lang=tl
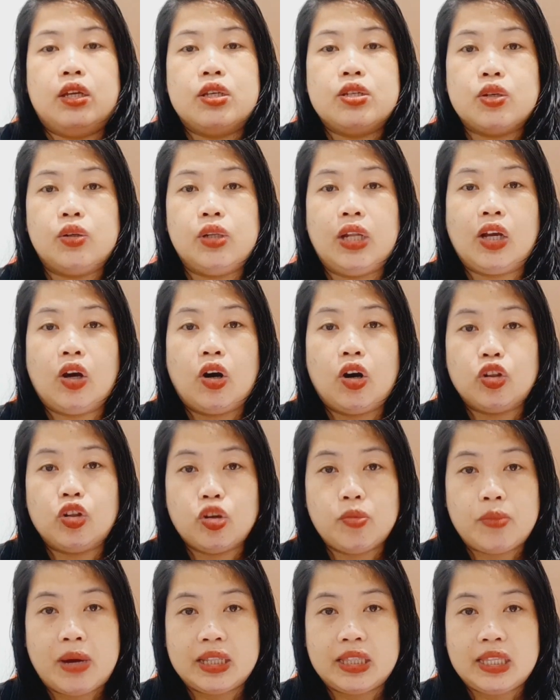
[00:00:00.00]
So,
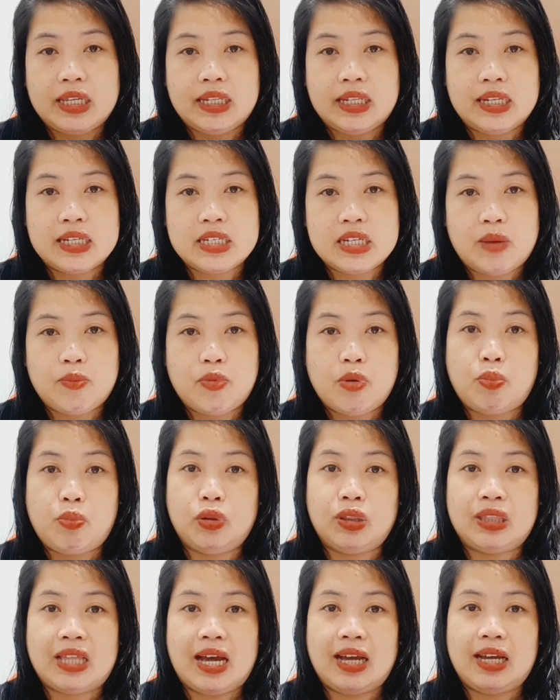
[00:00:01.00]
nag-automatic na siyang
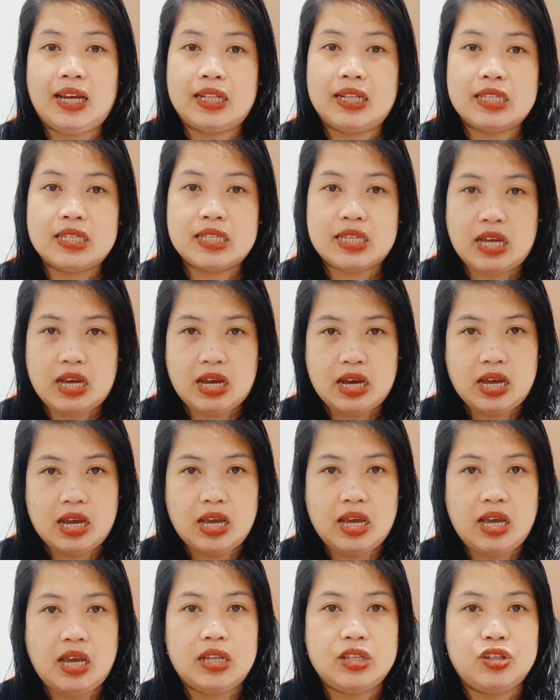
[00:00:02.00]
pupunta agad sa
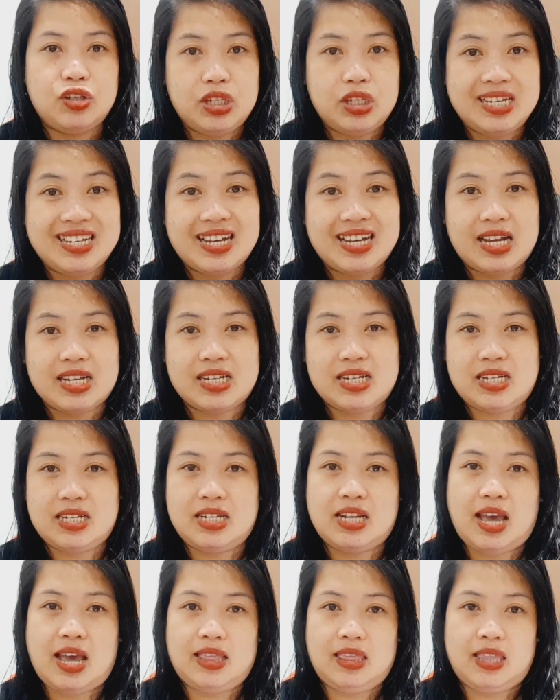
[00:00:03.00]

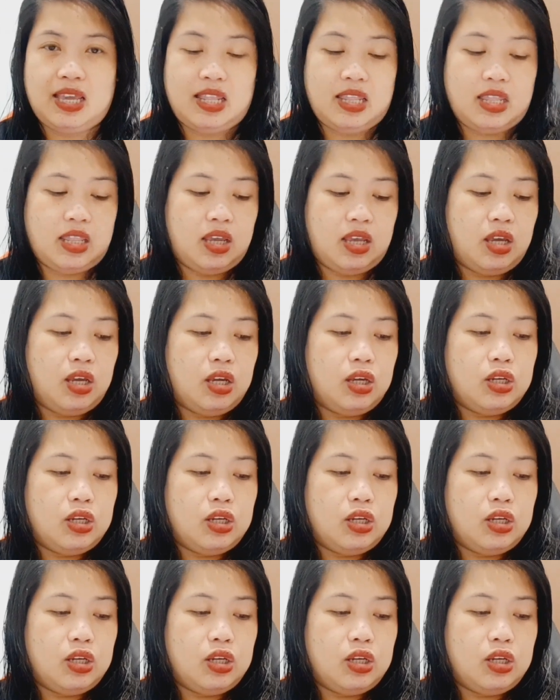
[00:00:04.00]
Gcash natin.